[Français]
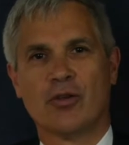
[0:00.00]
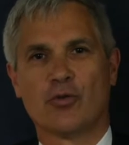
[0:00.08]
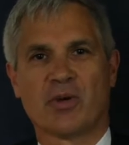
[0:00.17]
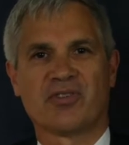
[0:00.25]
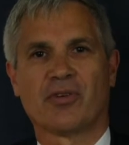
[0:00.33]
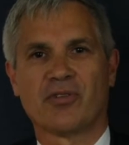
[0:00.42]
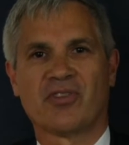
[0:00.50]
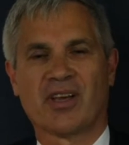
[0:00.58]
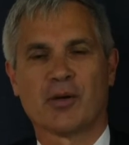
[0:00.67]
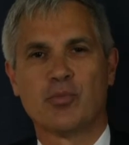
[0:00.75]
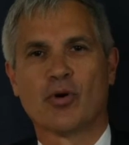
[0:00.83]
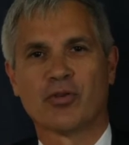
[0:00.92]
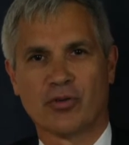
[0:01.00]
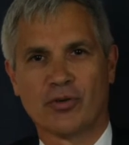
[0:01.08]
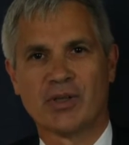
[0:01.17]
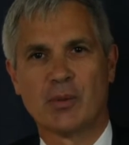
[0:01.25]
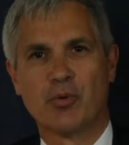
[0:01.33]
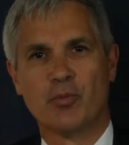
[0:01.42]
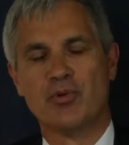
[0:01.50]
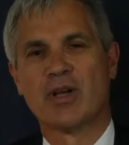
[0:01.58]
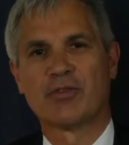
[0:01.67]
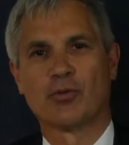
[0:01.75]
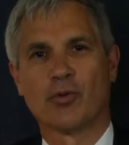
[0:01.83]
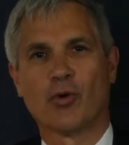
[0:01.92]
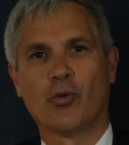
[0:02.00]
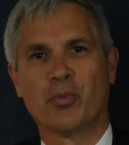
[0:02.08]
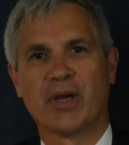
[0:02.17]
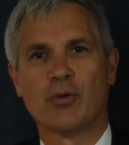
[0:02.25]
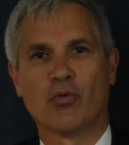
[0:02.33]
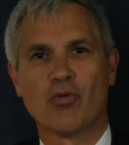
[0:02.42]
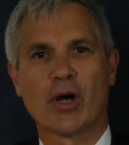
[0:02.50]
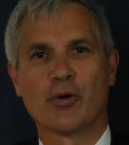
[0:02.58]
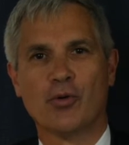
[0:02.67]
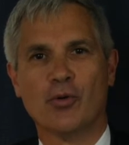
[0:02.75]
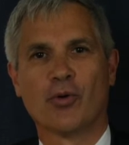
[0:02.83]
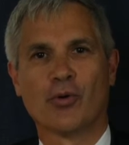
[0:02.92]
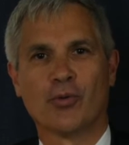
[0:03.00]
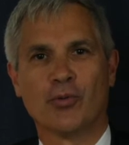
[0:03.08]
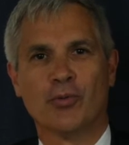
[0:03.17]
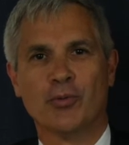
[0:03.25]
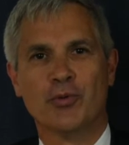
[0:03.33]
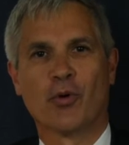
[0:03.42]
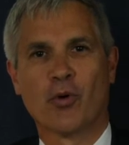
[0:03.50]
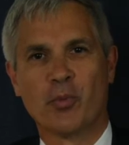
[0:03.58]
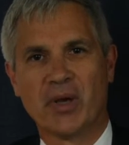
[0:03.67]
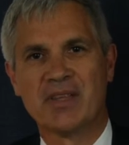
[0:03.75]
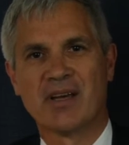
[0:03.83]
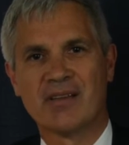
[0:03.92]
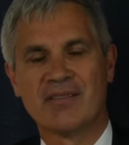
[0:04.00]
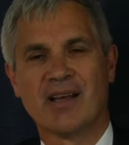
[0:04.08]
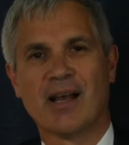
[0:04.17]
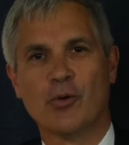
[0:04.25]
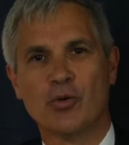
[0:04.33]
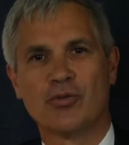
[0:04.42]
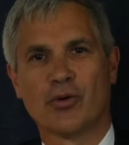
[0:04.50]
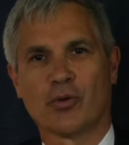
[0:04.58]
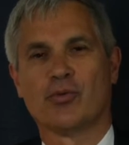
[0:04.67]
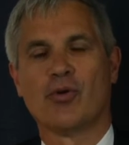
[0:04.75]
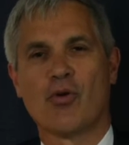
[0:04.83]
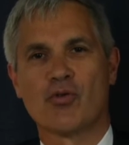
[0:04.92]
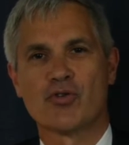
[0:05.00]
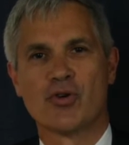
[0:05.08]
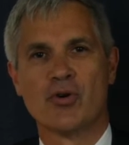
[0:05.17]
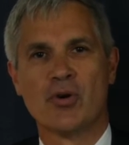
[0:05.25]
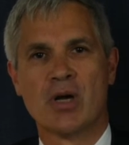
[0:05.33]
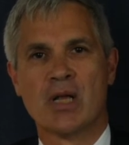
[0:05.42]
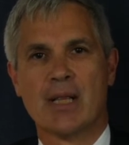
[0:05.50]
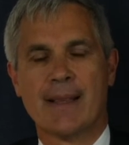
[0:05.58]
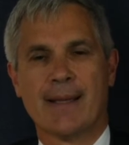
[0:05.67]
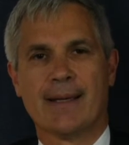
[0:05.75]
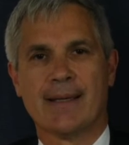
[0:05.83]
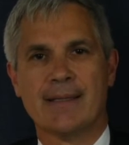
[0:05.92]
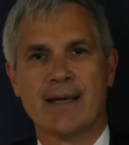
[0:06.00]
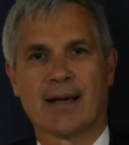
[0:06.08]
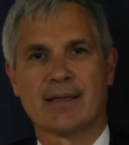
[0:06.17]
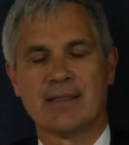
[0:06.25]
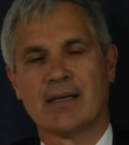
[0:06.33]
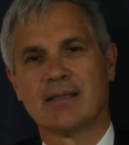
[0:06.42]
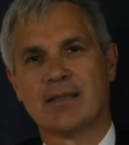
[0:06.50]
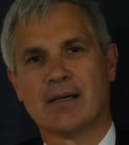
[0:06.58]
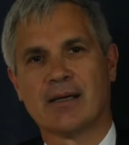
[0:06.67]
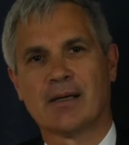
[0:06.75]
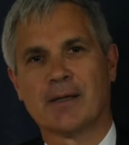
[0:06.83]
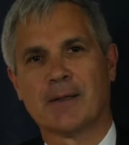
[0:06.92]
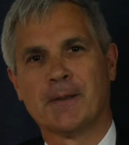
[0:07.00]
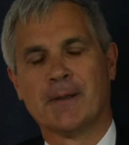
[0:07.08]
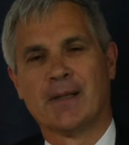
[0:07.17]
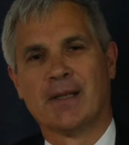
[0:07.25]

65% de la population européenne, on voit que l'Union européenne a été à la hauteur de l'enjeu et n'a rien à,